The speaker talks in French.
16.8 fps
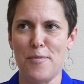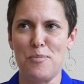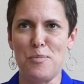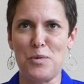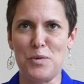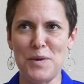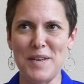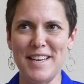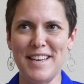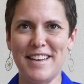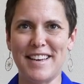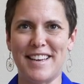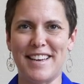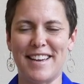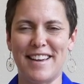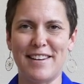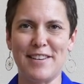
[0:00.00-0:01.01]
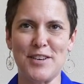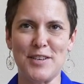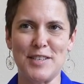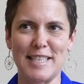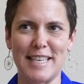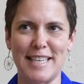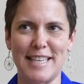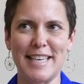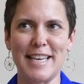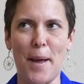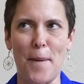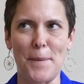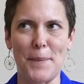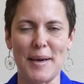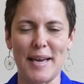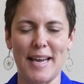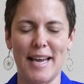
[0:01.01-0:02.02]
Puis, quelques années
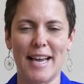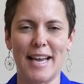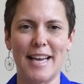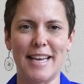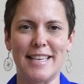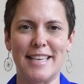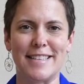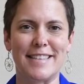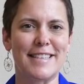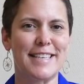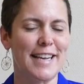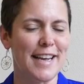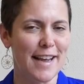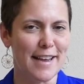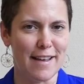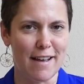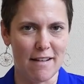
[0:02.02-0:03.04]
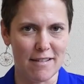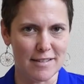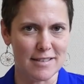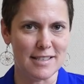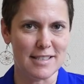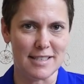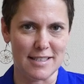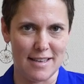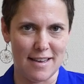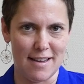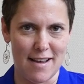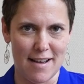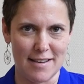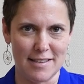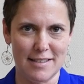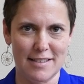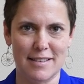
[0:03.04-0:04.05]
après, il y a une très grande
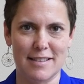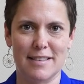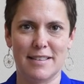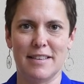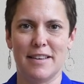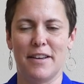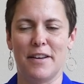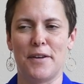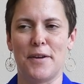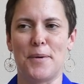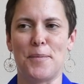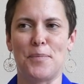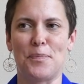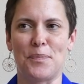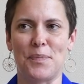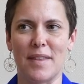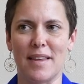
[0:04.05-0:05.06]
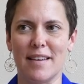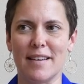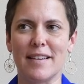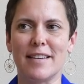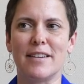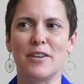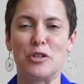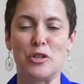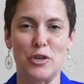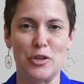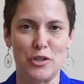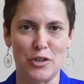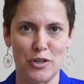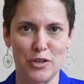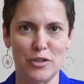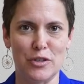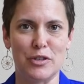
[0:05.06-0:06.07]
cinéaste euh,
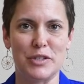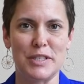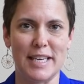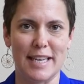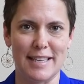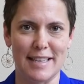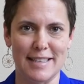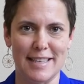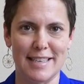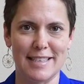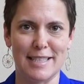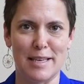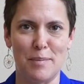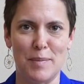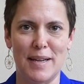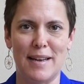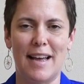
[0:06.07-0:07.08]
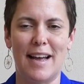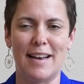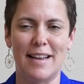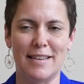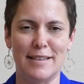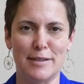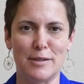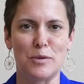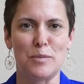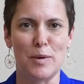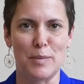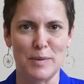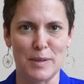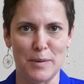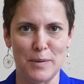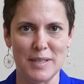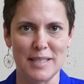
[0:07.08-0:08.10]
autochtone du Canada qui s'appelle Alanis
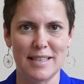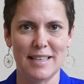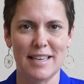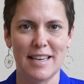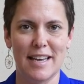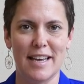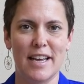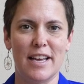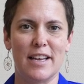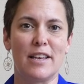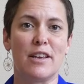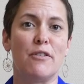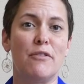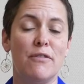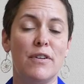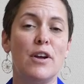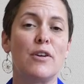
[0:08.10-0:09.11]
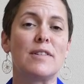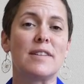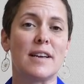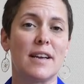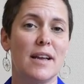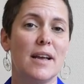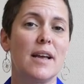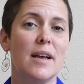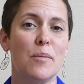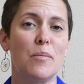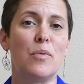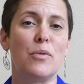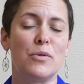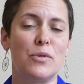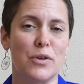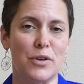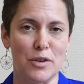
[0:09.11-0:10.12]
Obomsawin, qui a fait un très
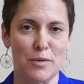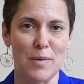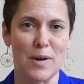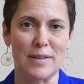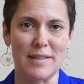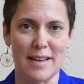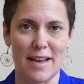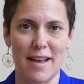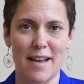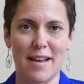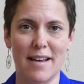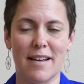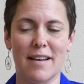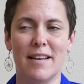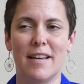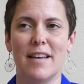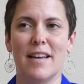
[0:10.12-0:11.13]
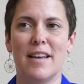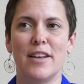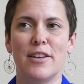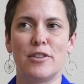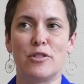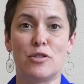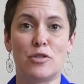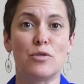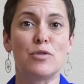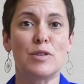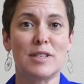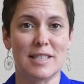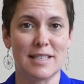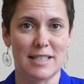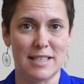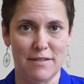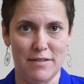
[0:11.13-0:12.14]
beau documentaire sur
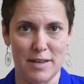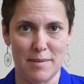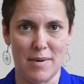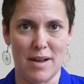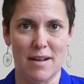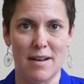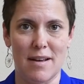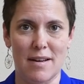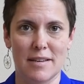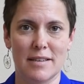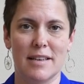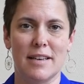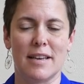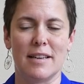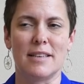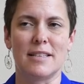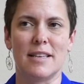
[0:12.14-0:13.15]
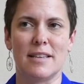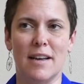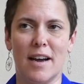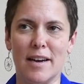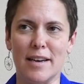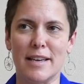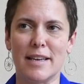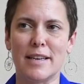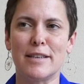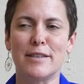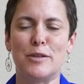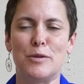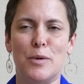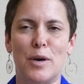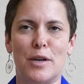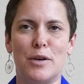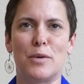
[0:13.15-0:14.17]
ces événements-là, Ganasadage,
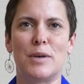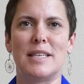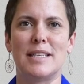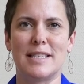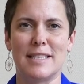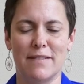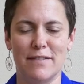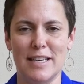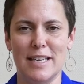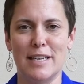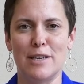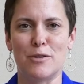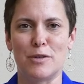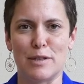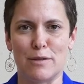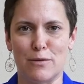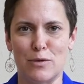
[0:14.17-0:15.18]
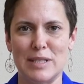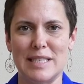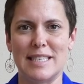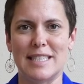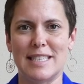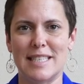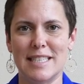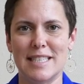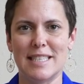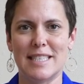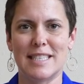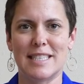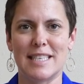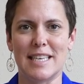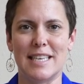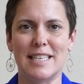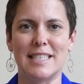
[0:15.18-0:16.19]
270 Years of Resistance.
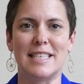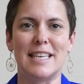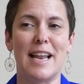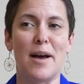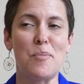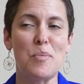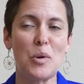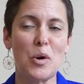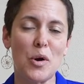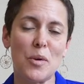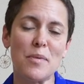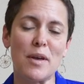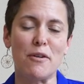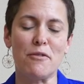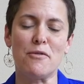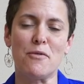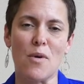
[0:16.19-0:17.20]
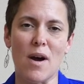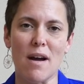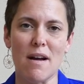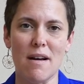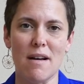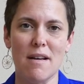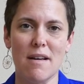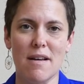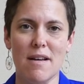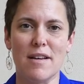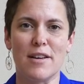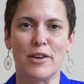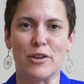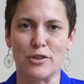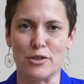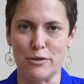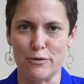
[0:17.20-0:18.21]
Et c'est la première fois
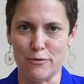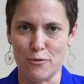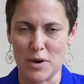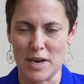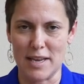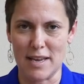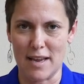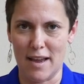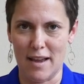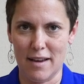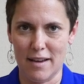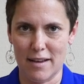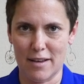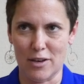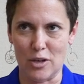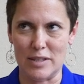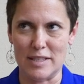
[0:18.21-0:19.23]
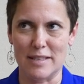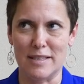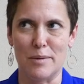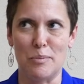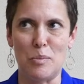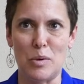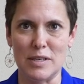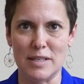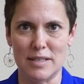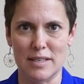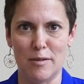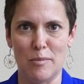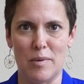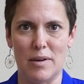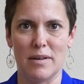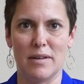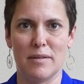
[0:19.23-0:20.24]
que je voyais que c'était
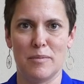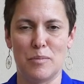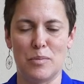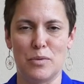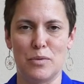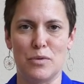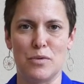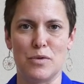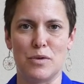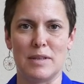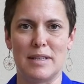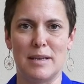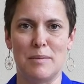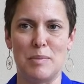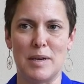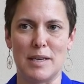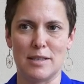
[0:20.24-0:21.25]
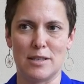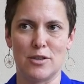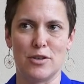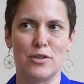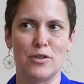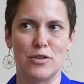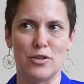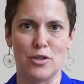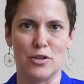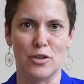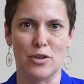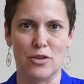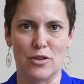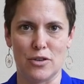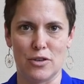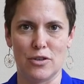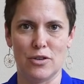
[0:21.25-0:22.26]
possible pour des personnes
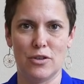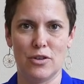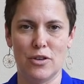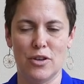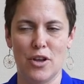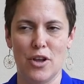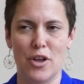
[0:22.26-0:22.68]
autochtones